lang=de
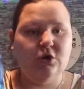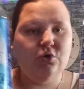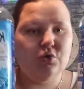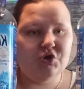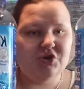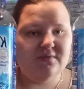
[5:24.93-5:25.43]

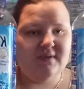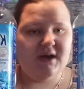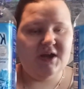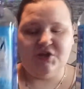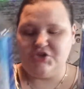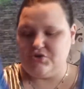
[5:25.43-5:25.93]

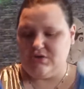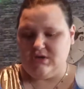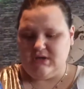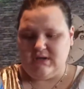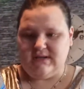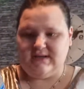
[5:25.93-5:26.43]
Kuschelweich.
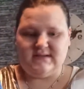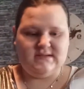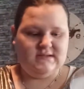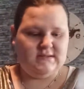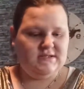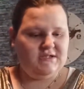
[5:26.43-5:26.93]
Da
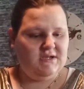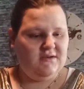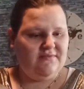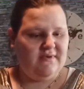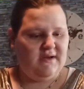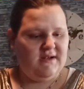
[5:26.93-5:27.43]
sind
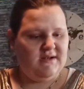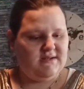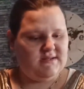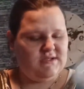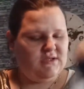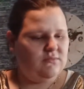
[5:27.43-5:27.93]

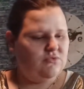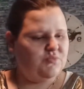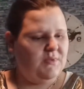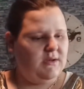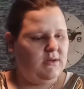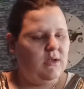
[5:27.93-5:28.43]
jeweils, ich
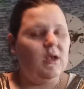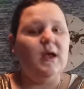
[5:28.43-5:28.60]
meine,